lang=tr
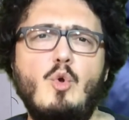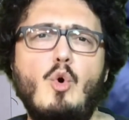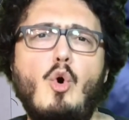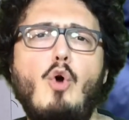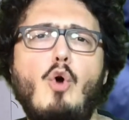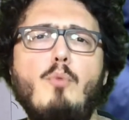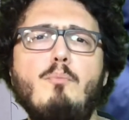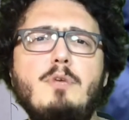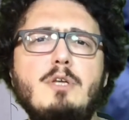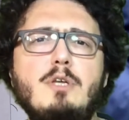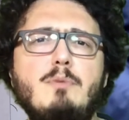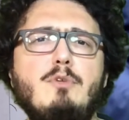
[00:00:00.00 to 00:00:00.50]

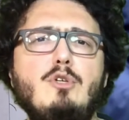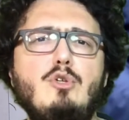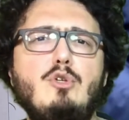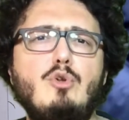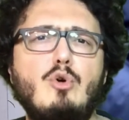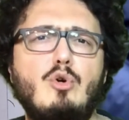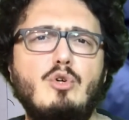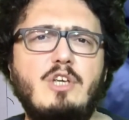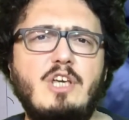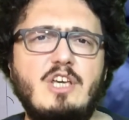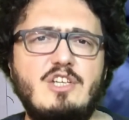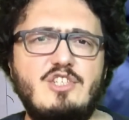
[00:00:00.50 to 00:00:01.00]
11
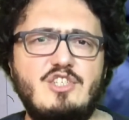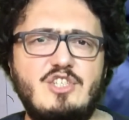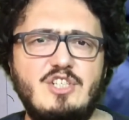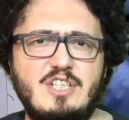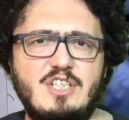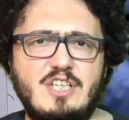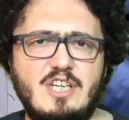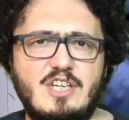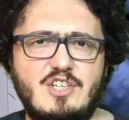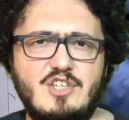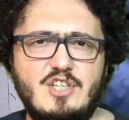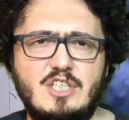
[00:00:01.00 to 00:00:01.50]
milyon
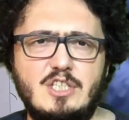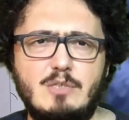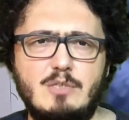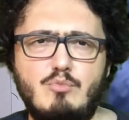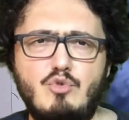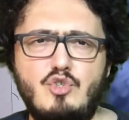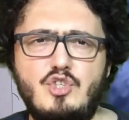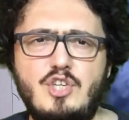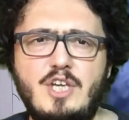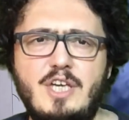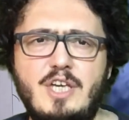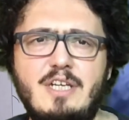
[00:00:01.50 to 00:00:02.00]
kişinin
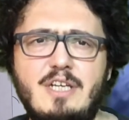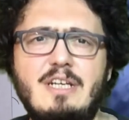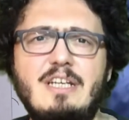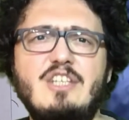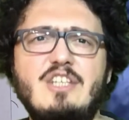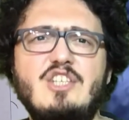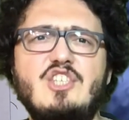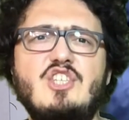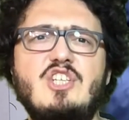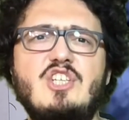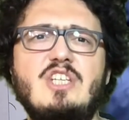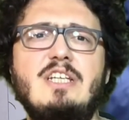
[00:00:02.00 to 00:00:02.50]
yaşadığı bu şehir
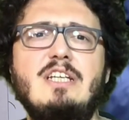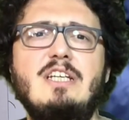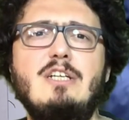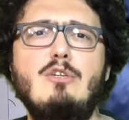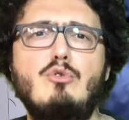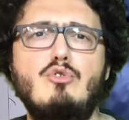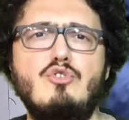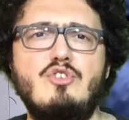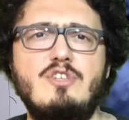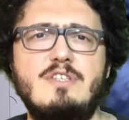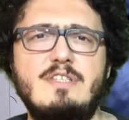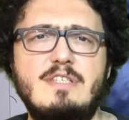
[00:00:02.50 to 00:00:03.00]
Çin'in
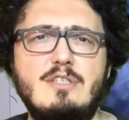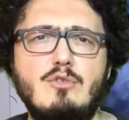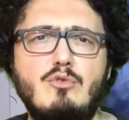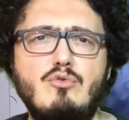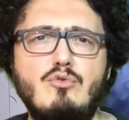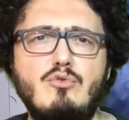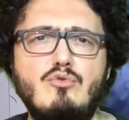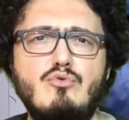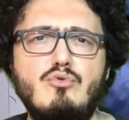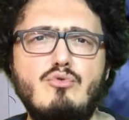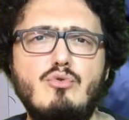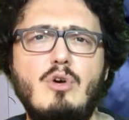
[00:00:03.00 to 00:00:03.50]

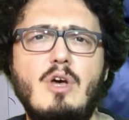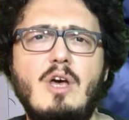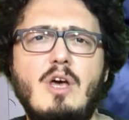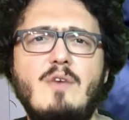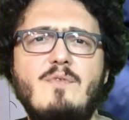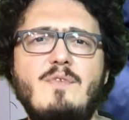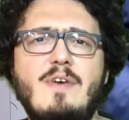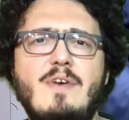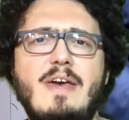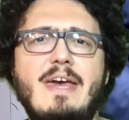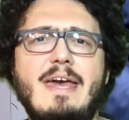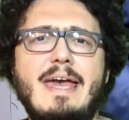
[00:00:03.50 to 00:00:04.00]
lojistik üstü
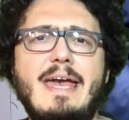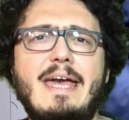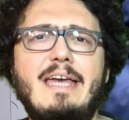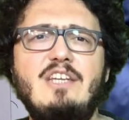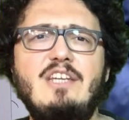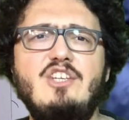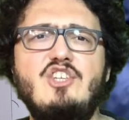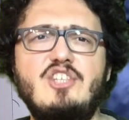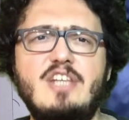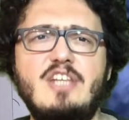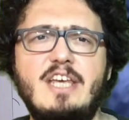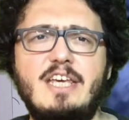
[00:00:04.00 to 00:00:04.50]
ve
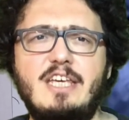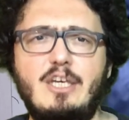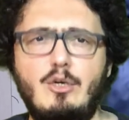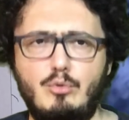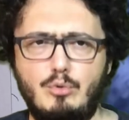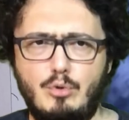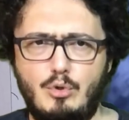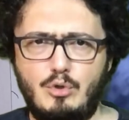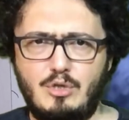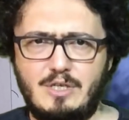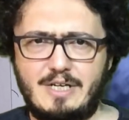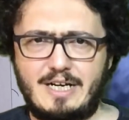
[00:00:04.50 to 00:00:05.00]
en işlek
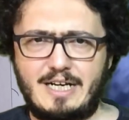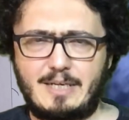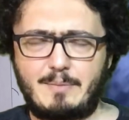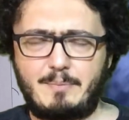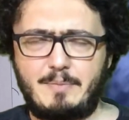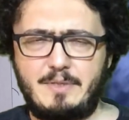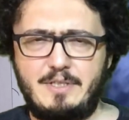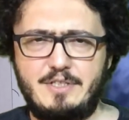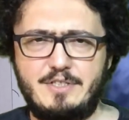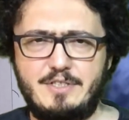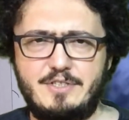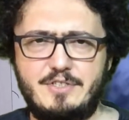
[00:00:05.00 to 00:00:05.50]
yolu
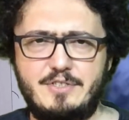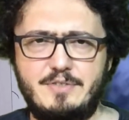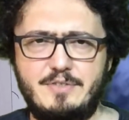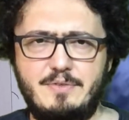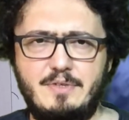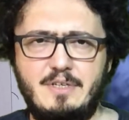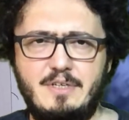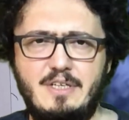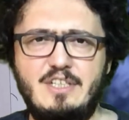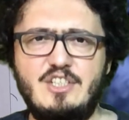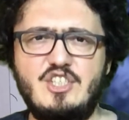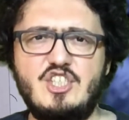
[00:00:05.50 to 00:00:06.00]
olarak bilinir.
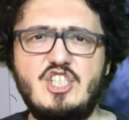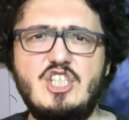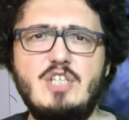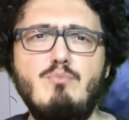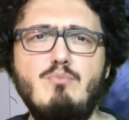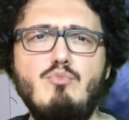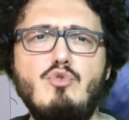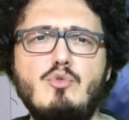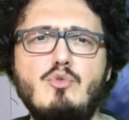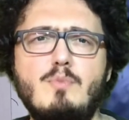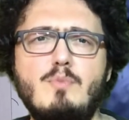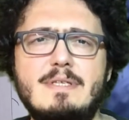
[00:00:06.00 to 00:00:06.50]

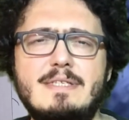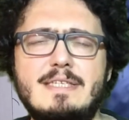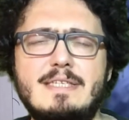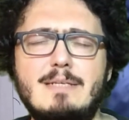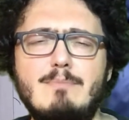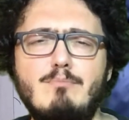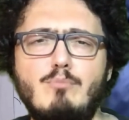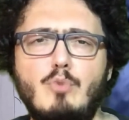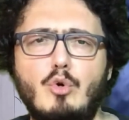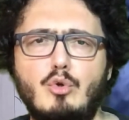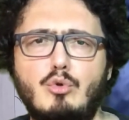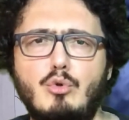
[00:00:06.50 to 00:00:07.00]
Çin
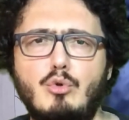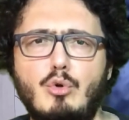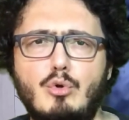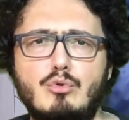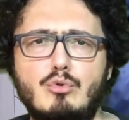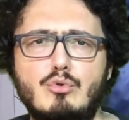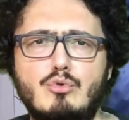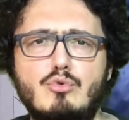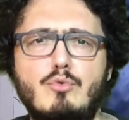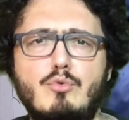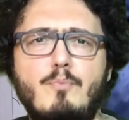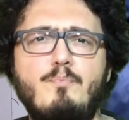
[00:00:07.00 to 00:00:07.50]
büyümesinin
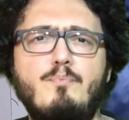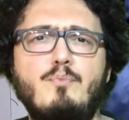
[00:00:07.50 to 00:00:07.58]
motorudur.